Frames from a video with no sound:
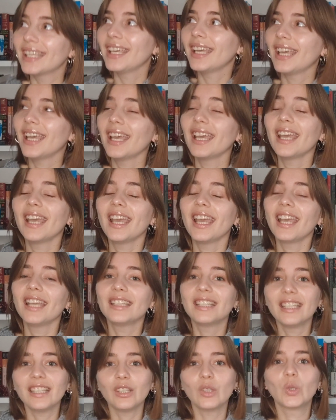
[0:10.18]
que he
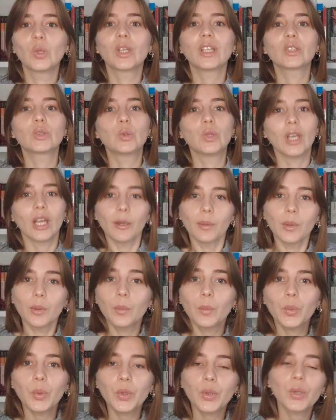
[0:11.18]
tenido que estudiarlo
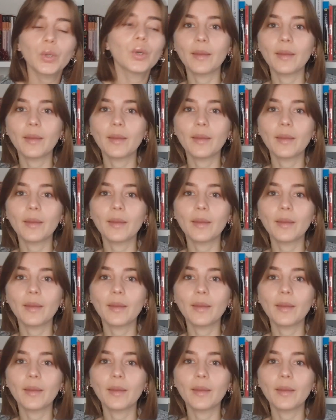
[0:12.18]
un poco.